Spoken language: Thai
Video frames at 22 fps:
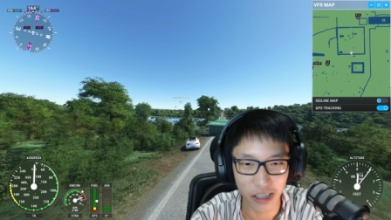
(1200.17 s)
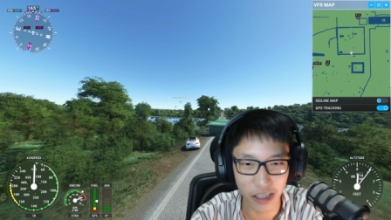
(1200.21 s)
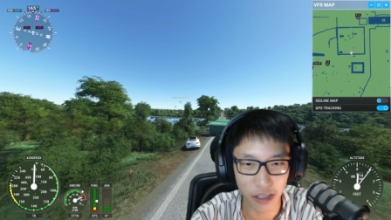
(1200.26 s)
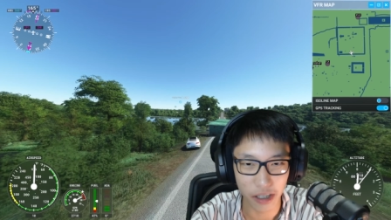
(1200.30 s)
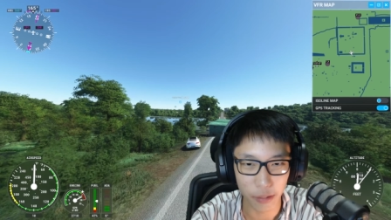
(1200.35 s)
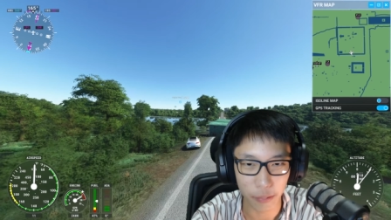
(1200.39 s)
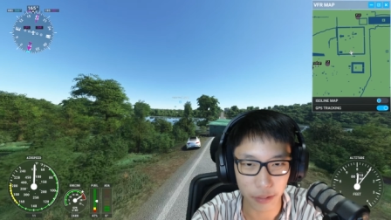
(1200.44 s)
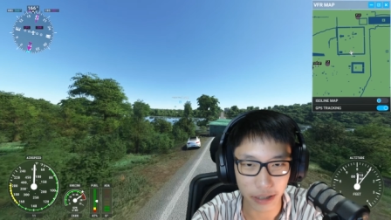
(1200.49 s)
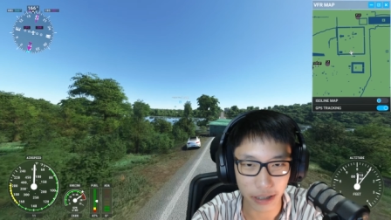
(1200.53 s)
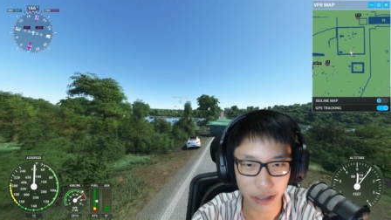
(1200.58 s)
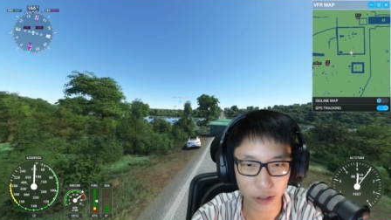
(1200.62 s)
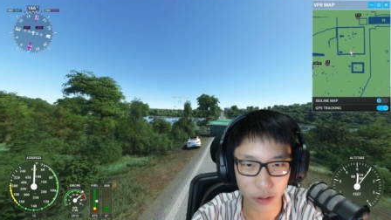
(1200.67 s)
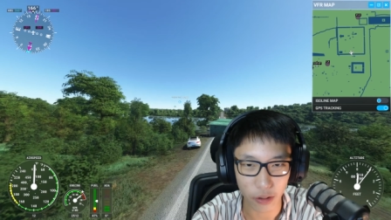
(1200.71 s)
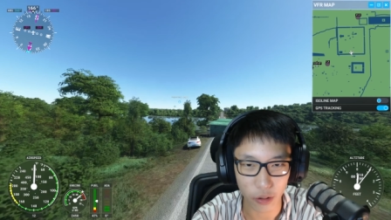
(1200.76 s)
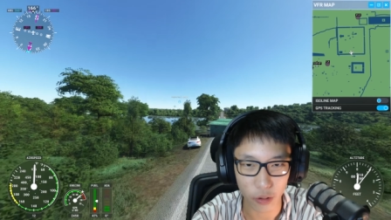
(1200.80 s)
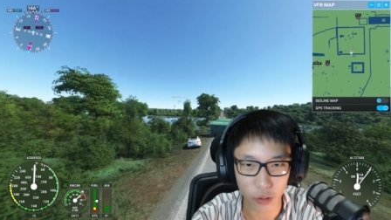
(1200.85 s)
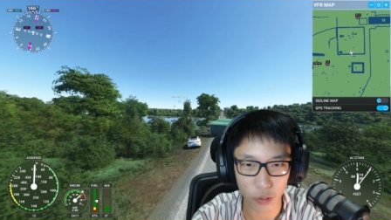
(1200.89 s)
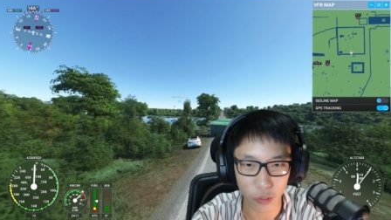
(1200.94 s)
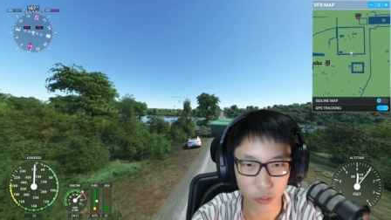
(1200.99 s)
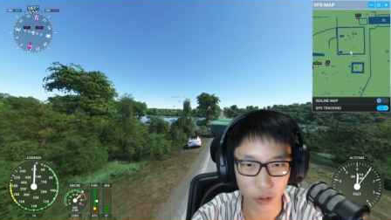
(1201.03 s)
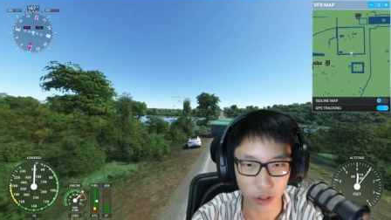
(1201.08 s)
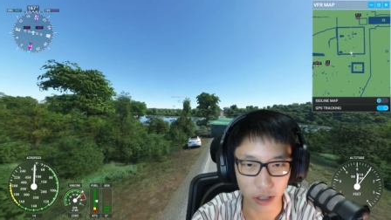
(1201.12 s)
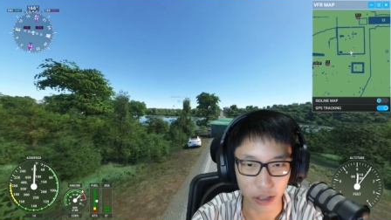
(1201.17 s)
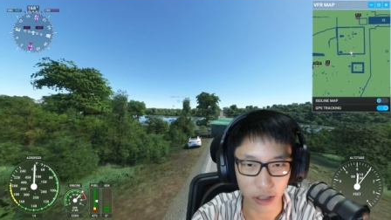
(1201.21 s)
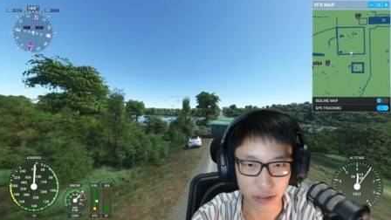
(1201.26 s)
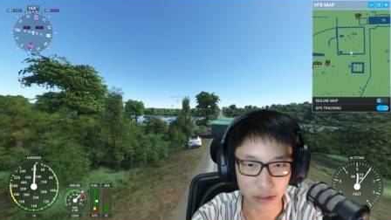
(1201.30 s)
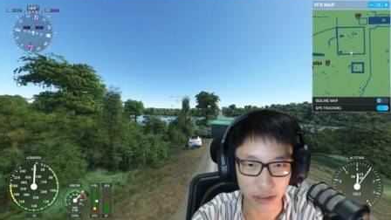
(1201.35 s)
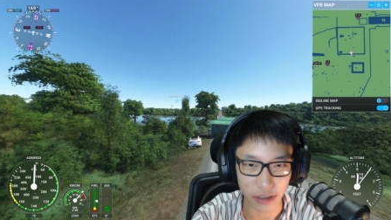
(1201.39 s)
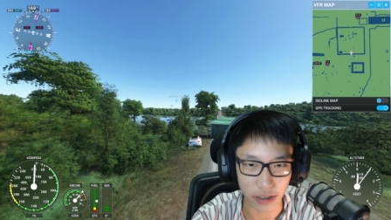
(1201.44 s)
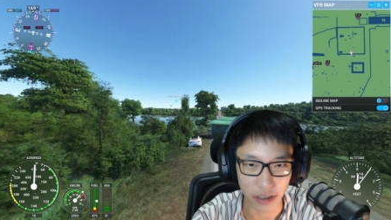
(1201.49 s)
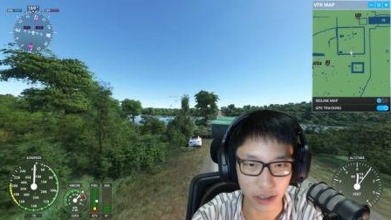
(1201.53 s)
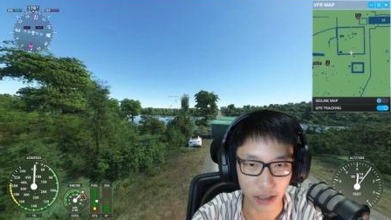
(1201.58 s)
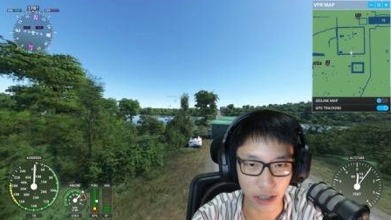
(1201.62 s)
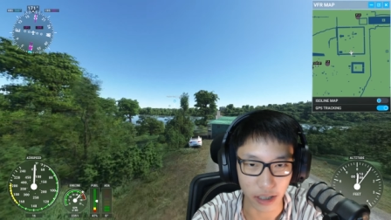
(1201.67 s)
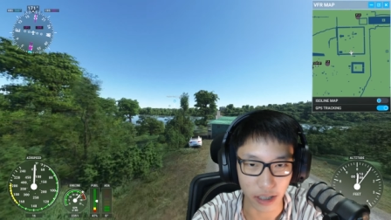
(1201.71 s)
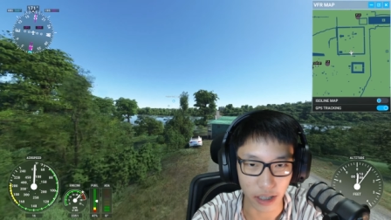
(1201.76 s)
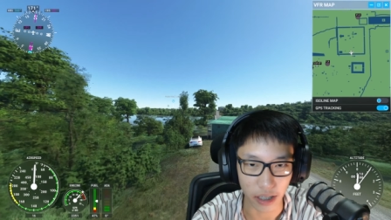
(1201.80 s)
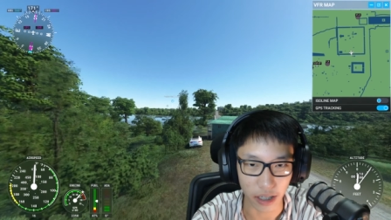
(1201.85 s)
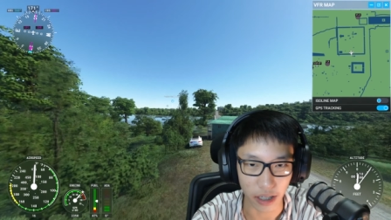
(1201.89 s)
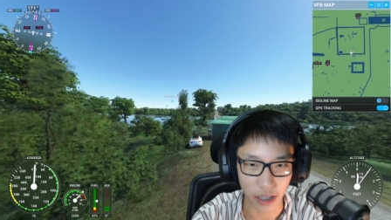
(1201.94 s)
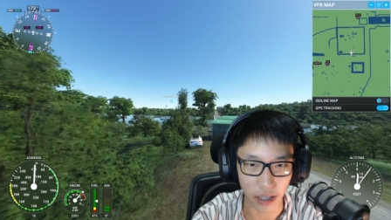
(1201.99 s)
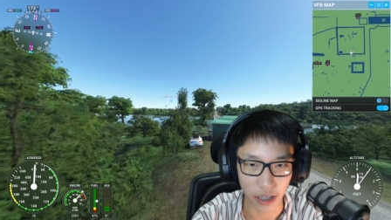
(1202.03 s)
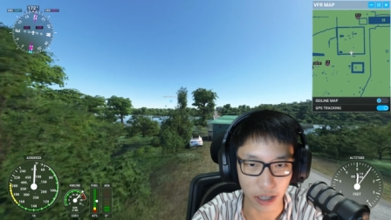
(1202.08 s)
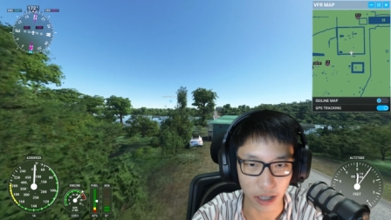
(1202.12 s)
คุณที่คนดูอาจจะ
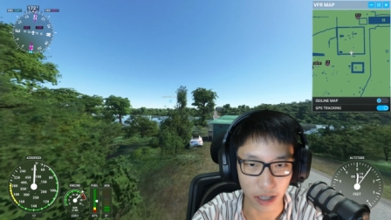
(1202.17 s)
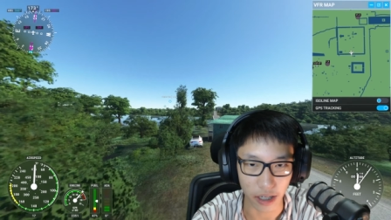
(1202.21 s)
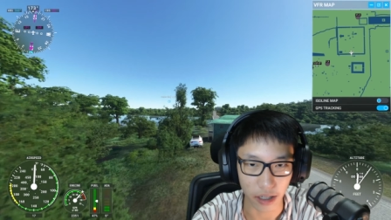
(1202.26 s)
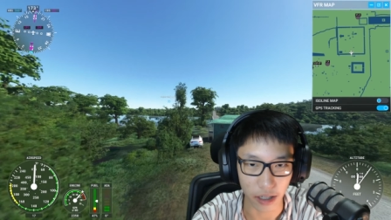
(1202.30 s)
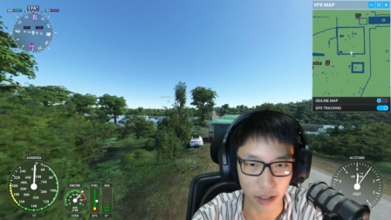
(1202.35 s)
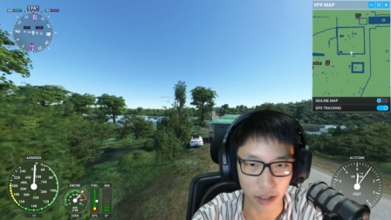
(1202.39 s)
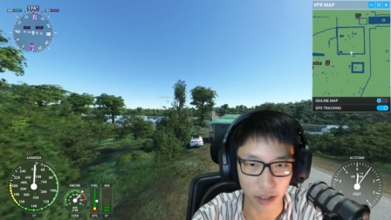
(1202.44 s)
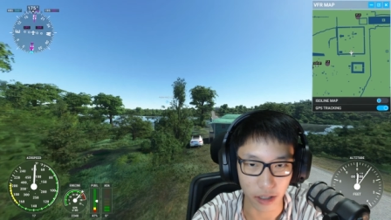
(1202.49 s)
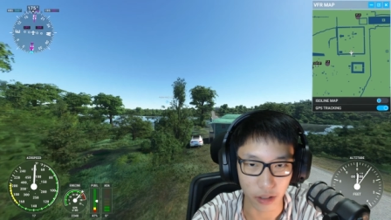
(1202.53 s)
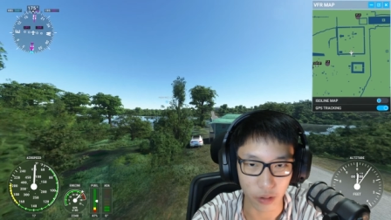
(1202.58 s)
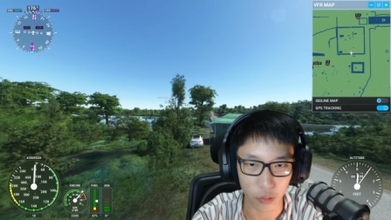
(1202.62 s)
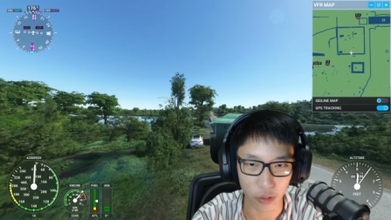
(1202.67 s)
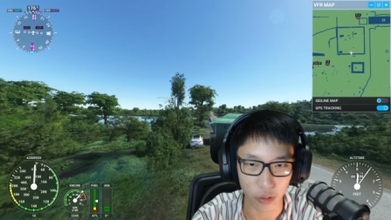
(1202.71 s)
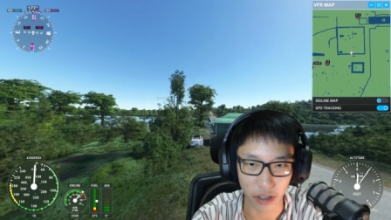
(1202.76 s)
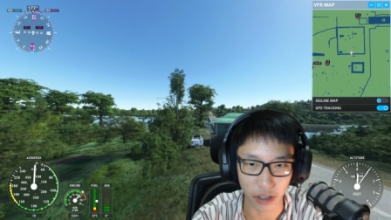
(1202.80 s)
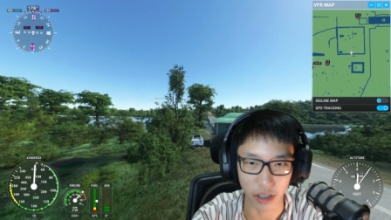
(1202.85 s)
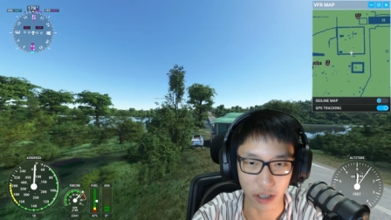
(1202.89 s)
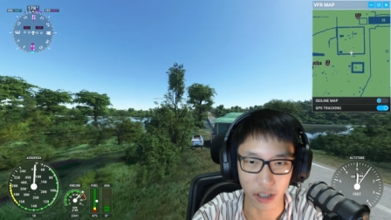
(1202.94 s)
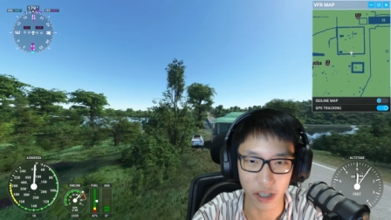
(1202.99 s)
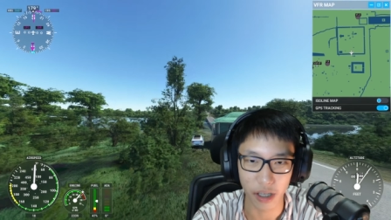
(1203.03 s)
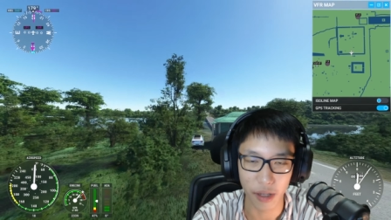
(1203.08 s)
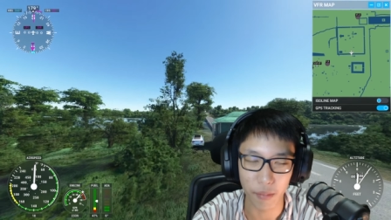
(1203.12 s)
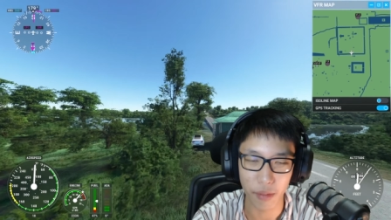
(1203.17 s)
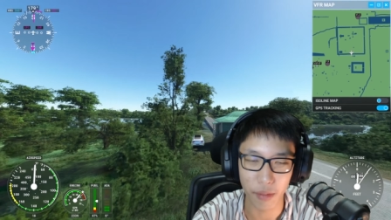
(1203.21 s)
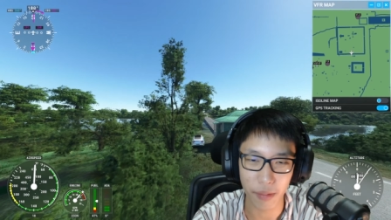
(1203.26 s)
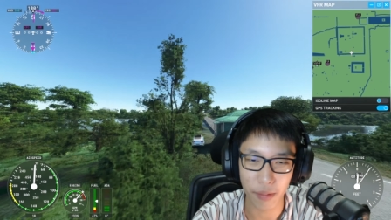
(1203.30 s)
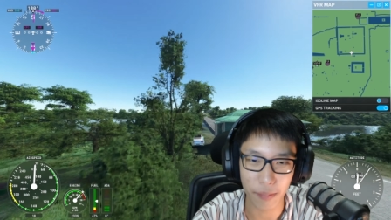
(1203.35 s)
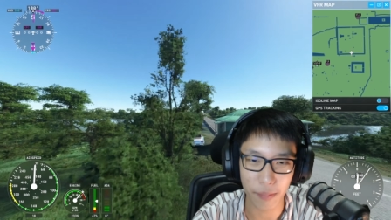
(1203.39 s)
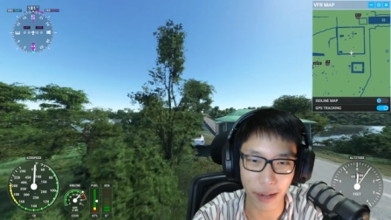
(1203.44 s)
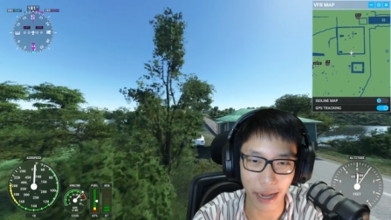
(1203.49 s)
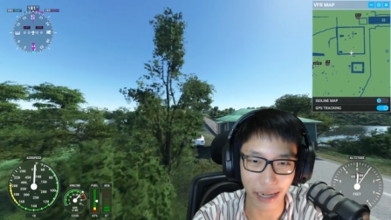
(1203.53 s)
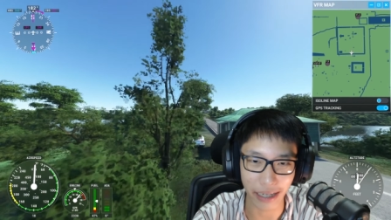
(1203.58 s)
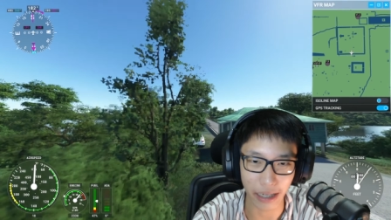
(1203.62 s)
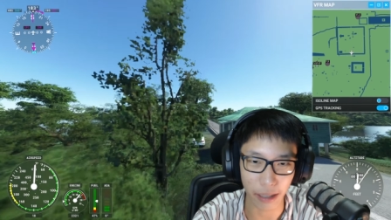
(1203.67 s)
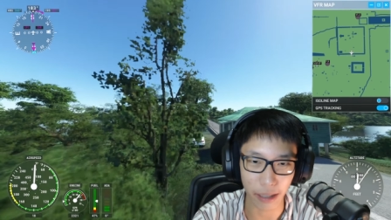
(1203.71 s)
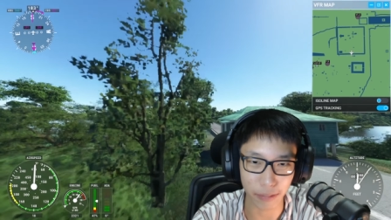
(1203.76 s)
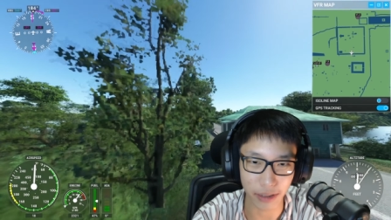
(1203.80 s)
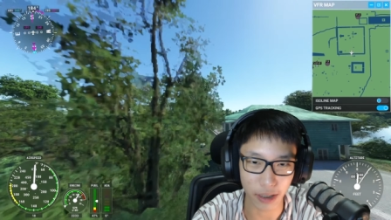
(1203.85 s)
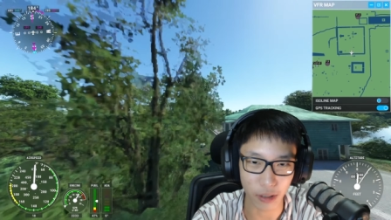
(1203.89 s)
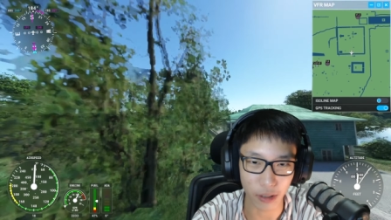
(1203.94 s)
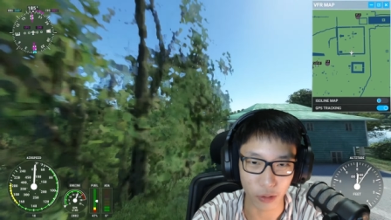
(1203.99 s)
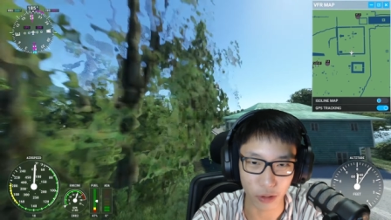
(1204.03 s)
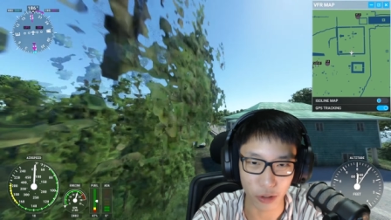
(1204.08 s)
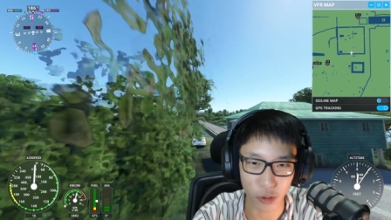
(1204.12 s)
อุ้ยมันมีบ้านทับถ
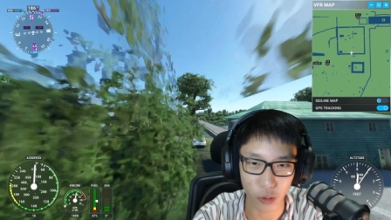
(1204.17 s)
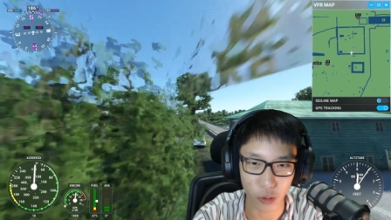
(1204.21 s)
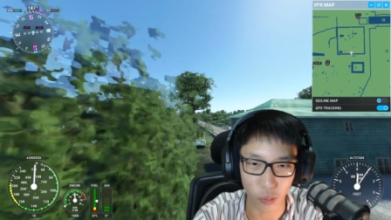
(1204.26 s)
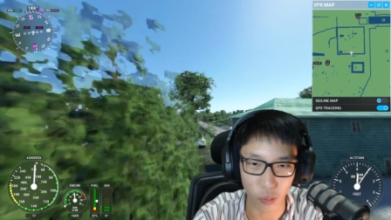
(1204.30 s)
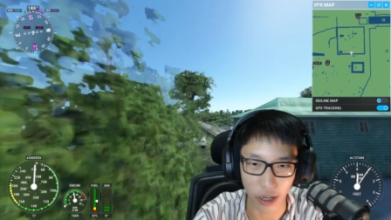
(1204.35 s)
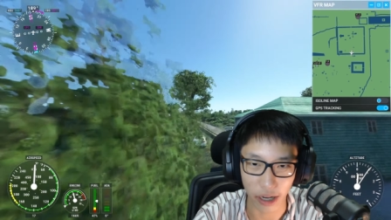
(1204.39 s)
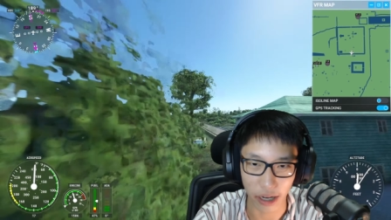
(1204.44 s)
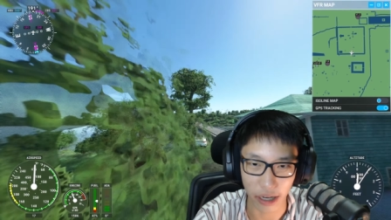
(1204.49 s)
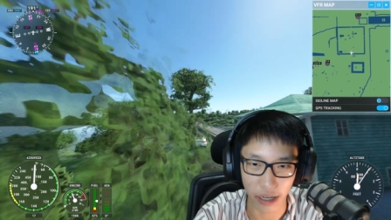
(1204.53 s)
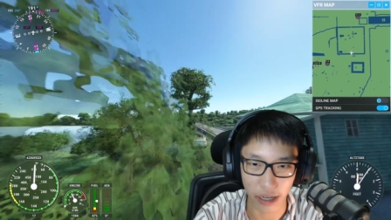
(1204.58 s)
นนอยู่อ่ะ